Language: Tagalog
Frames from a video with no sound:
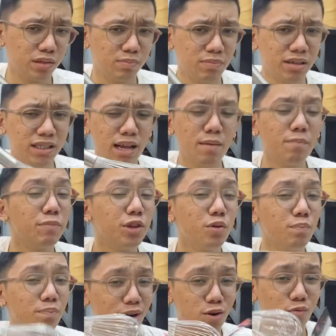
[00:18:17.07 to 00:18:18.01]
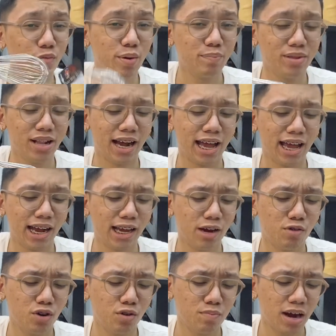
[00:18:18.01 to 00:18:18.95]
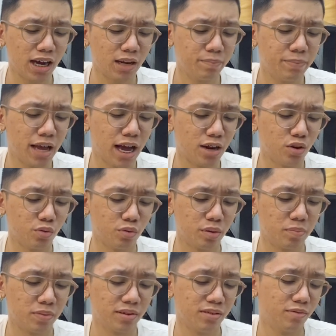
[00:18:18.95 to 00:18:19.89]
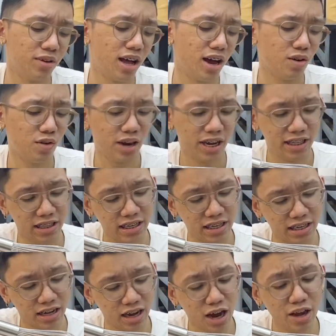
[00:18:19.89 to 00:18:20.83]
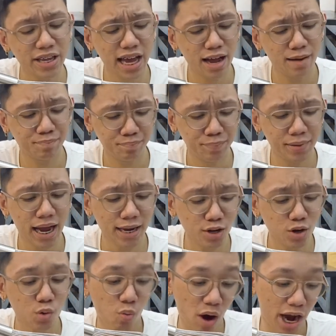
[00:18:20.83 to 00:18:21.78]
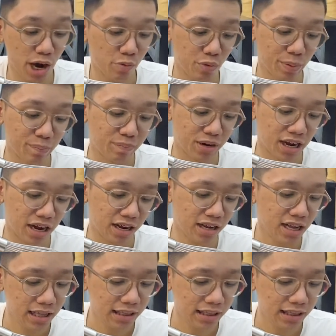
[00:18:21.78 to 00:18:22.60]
Basta yung pang whip ng egg. Ewan ko bakit piano whip. Wala akong idea. Oh yeah, piano wire whip nga.